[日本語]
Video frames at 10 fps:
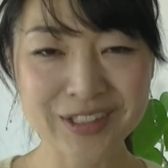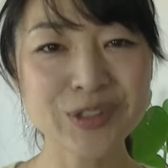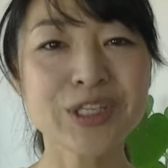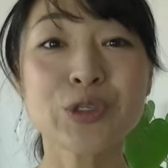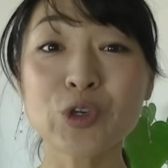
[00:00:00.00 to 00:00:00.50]

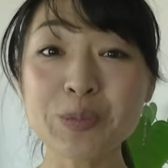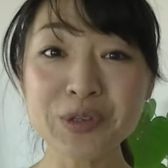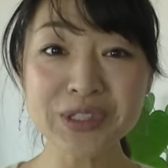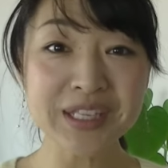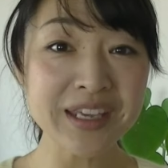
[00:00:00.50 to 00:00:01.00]
そして食
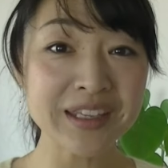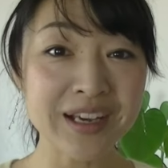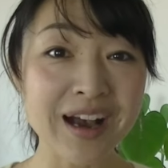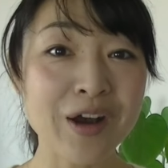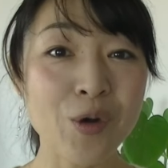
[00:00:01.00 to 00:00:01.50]
物繊
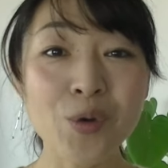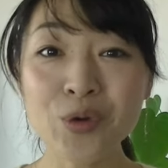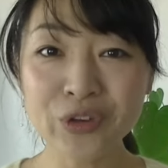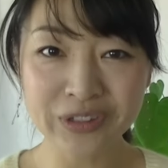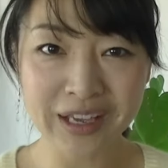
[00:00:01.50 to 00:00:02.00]
維が
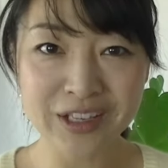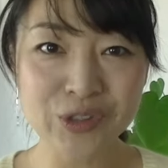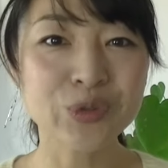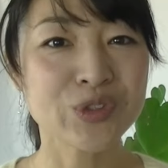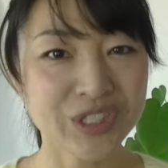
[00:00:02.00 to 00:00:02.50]
豊富な
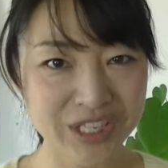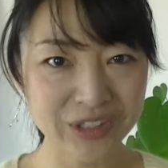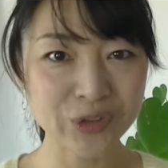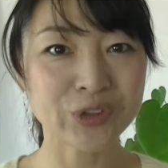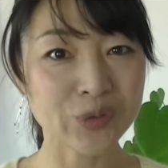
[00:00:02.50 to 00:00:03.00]
食
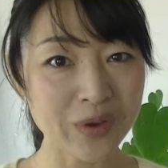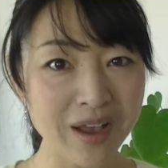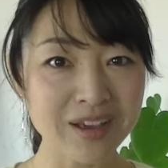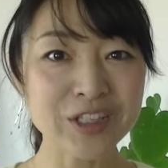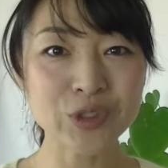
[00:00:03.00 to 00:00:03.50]
事というの
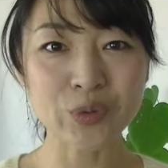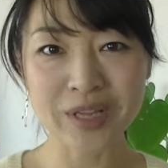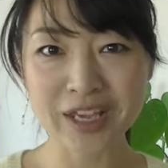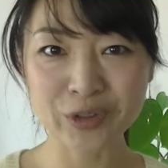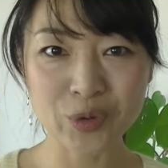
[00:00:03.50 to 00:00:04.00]
が腸
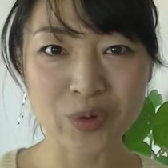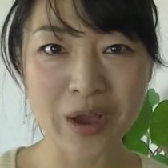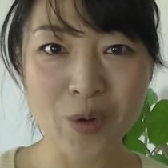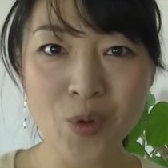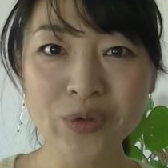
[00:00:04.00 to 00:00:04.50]
内
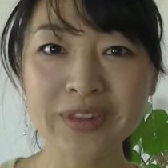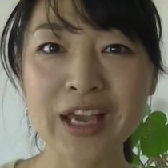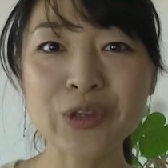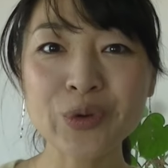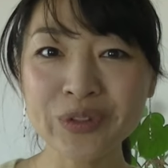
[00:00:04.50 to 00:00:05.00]
フローラを
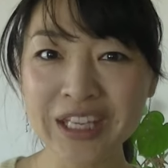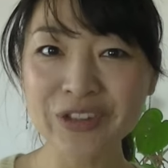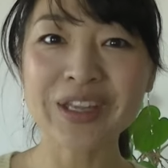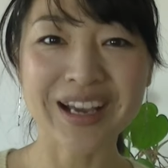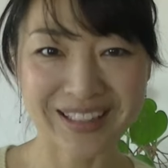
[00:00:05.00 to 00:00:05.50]
多様
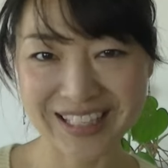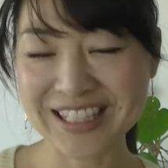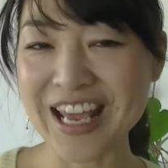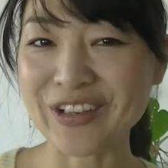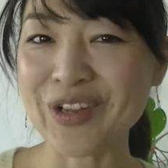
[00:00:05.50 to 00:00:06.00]
に豊かに
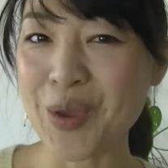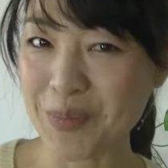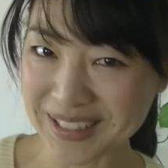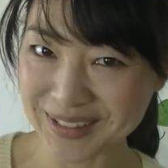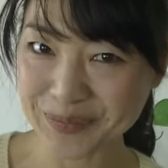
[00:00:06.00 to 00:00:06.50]
してくれ
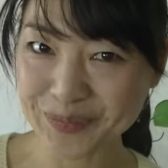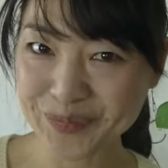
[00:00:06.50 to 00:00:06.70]
ます。